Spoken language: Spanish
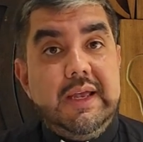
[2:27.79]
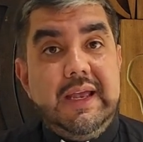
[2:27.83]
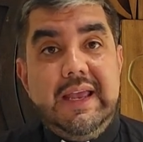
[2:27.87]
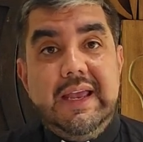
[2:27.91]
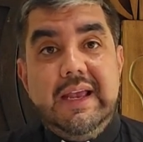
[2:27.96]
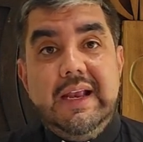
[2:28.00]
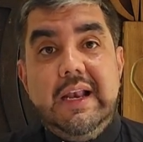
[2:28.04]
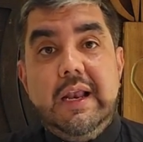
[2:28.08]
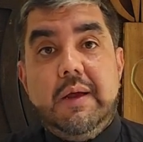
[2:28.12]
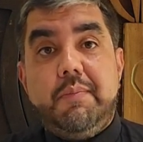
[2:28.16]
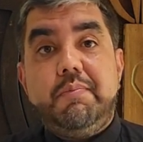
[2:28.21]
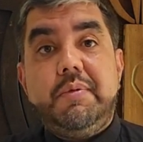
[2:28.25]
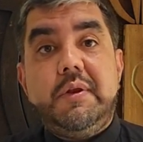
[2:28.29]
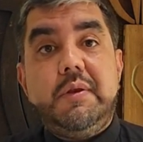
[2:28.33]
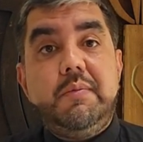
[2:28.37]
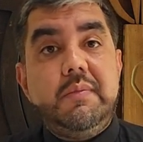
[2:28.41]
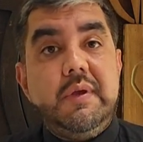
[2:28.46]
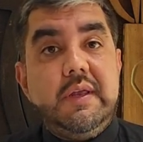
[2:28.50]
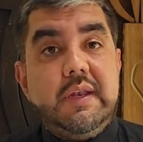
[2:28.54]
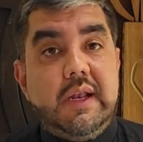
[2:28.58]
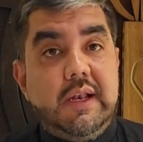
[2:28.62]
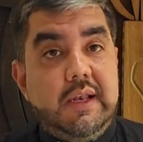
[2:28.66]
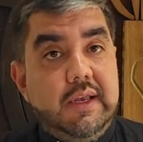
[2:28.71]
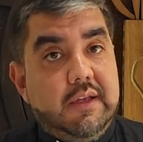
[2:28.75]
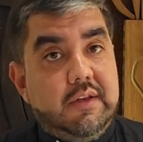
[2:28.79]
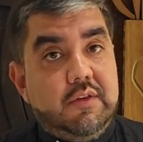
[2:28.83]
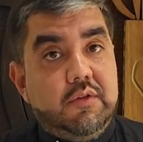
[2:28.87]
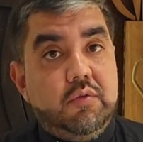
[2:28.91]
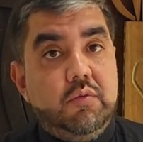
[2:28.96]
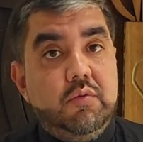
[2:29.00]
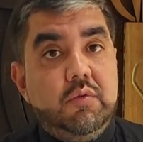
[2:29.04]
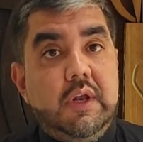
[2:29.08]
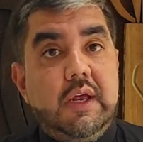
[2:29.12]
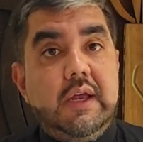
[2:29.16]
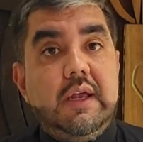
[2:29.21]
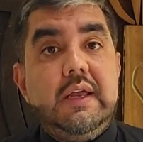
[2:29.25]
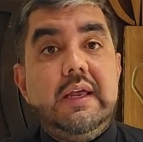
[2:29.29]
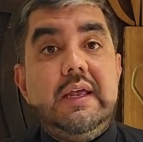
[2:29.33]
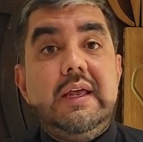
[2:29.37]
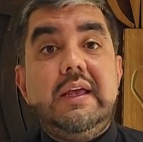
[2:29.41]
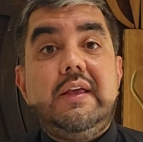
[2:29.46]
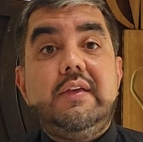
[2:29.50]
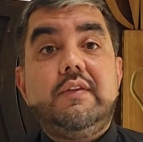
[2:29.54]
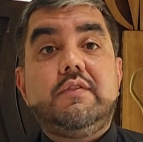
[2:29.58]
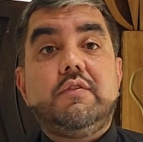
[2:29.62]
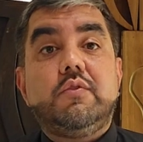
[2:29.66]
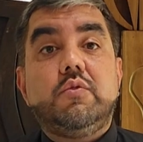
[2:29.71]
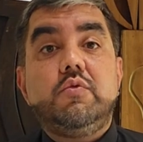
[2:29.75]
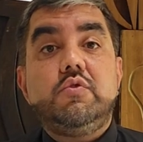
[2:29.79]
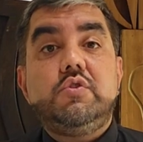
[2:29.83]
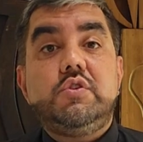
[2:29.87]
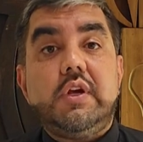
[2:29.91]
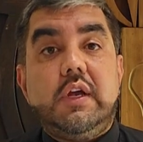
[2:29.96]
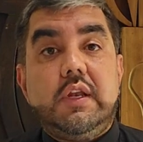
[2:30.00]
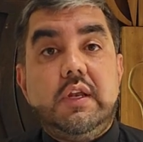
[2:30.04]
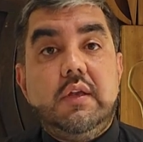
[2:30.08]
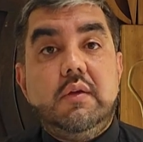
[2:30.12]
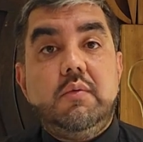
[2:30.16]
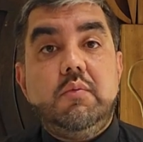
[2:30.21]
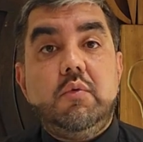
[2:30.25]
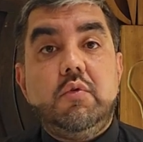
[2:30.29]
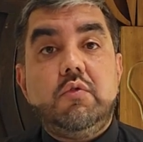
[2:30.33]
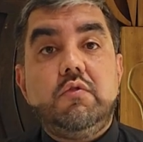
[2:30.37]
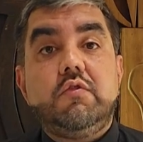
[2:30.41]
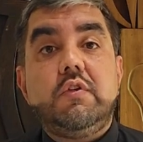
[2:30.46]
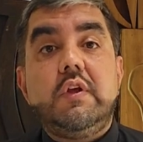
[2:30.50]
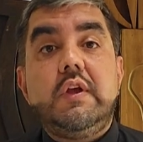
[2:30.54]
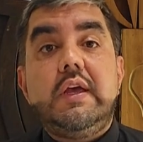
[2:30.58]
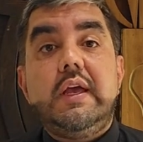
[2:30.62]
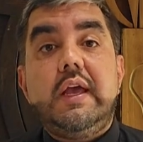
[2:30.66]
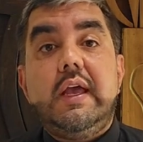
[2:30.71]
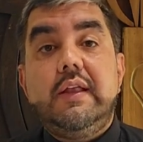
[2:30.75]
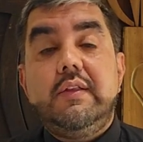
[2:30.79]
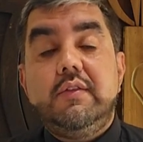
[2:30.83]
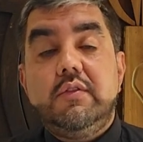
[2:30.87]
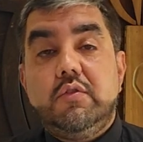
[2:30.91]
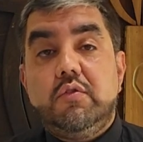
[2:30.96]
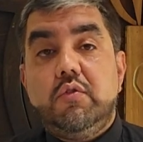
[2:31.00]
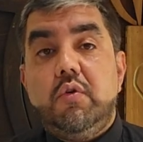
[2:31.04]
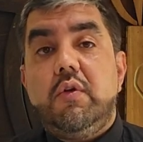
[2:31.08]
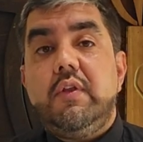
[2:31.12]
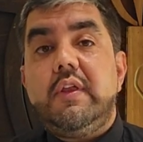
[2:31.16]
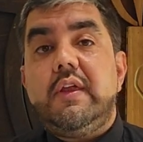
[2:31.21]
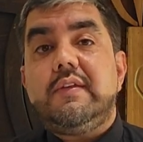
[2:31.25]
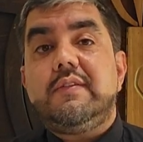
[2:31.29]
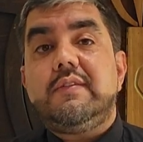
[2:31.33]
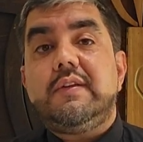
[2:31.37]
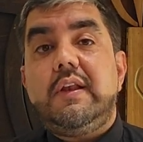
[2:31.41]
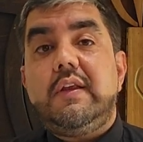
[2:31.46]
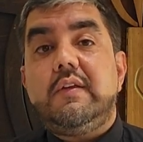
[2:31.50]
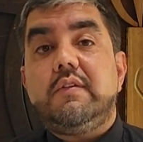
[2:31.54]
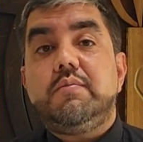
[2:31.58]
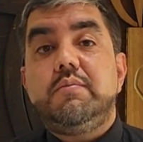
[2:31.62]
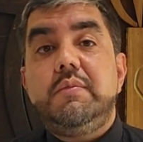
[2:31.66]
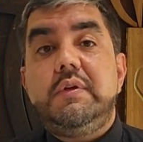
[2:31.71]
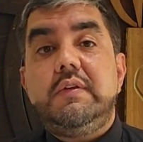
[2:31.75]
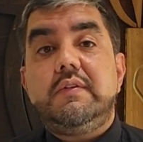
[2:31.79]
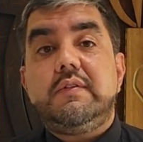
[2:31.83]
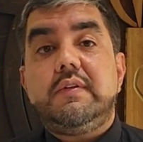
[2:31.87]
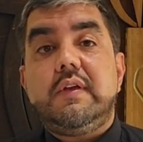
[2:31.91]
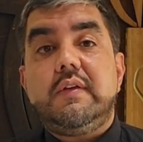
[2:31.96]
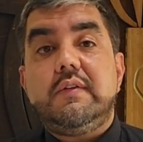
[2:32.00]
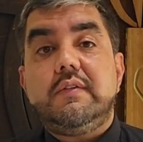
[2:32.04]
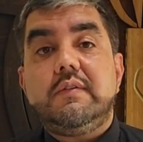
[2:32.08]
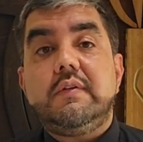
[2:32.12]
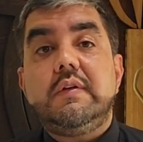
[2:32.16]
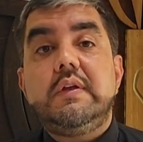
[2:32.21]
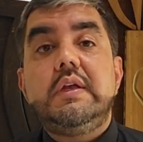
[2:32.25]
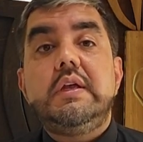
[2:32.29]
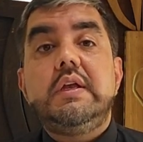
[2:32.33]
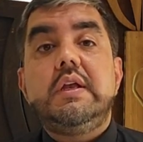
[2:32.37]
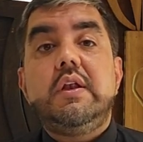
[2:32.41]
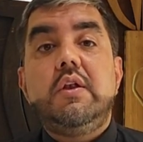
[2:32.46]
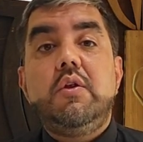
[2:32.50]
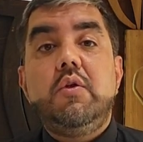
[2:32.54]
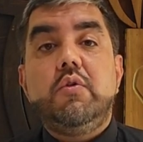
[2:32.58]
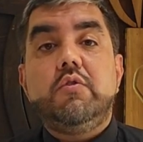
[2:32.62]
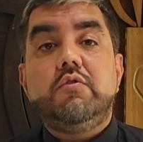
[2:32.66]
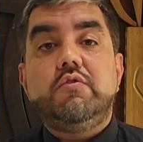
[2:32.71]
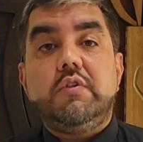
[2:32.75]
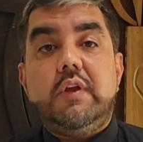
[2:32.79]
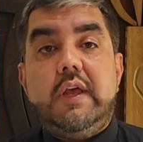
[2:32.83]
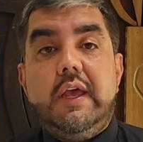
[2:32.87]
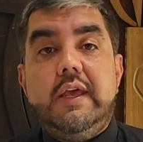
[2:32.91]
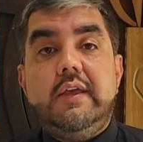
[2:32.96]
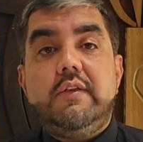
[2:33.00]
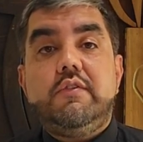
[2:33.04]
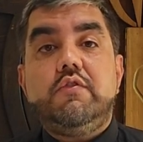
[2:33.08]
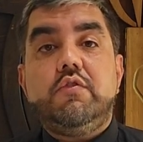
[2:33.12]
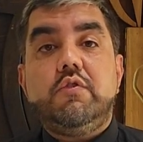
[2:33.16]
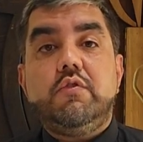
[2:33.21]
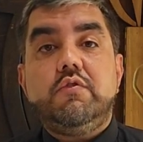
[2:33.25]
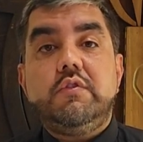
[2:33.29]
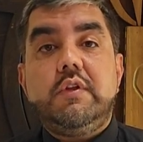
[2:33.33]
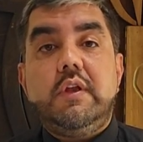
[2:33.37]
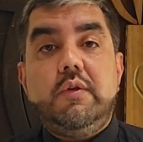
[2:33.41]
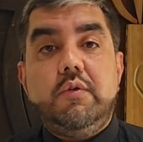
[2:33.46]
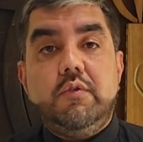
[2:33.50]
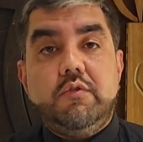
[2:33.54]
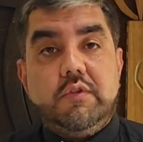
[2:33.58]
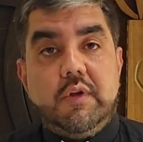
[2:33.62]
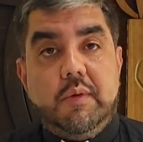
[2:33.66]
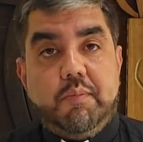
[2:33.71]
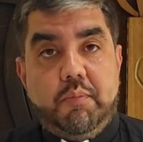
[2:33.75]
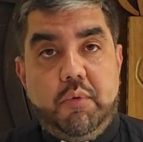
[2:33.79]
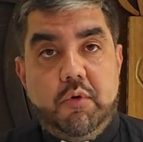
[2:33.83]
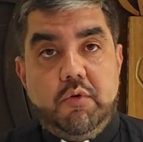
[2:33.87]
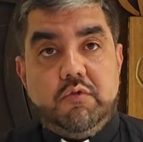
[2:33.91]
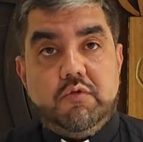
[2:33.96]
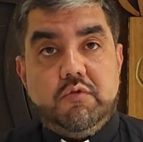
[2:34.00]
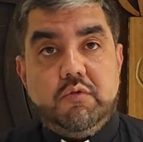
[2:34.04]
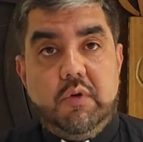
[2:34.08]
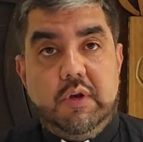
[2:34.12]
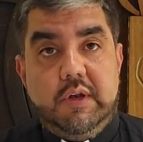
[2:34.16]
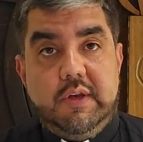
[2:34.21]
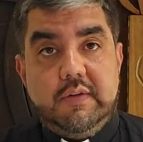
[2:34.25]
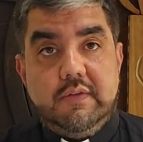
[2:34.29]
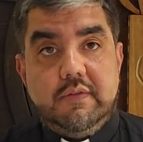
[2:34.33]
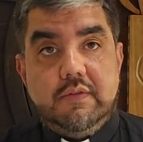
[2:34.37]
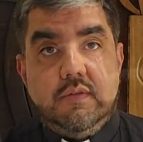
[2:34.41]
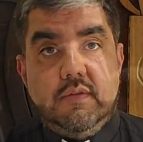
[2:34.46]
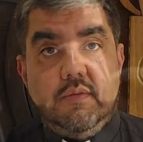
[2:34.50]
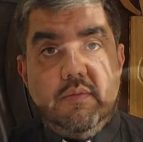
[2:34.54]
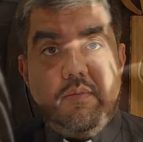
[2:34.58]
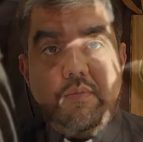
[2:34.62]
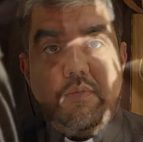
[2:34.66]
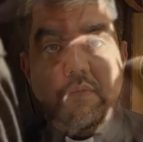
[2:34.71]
en la primera lectura escucharemos en todas las misas los hechos de los apóstoles,